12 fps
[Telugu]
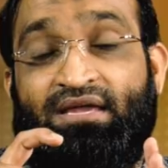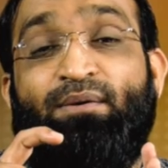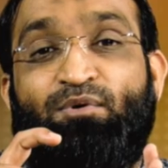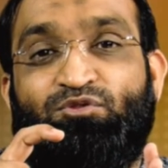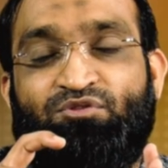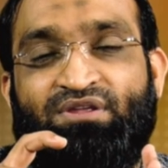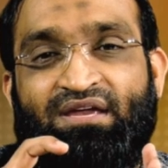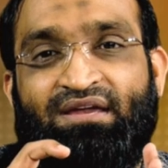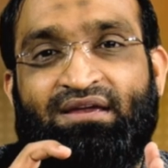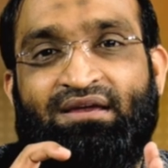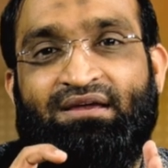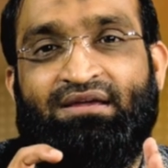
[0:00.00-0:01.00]
ఏమవుతుంది
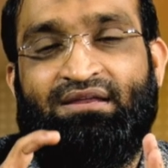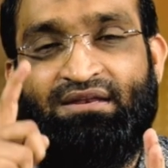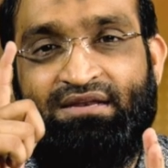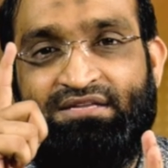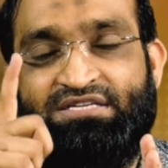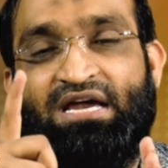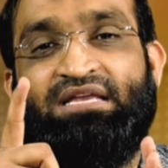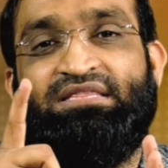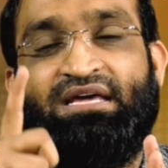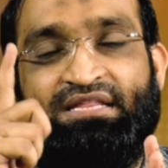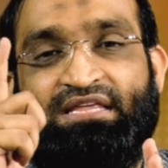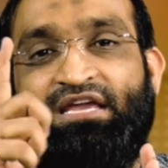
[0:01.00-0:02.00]

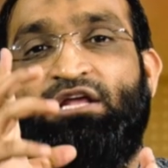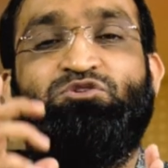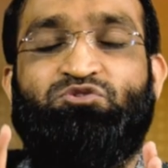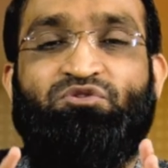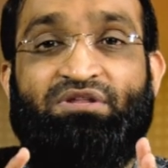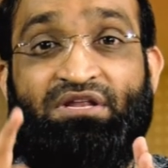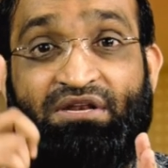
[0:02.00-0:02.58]
నిజాయితీ అనేది గెలుస్తుంది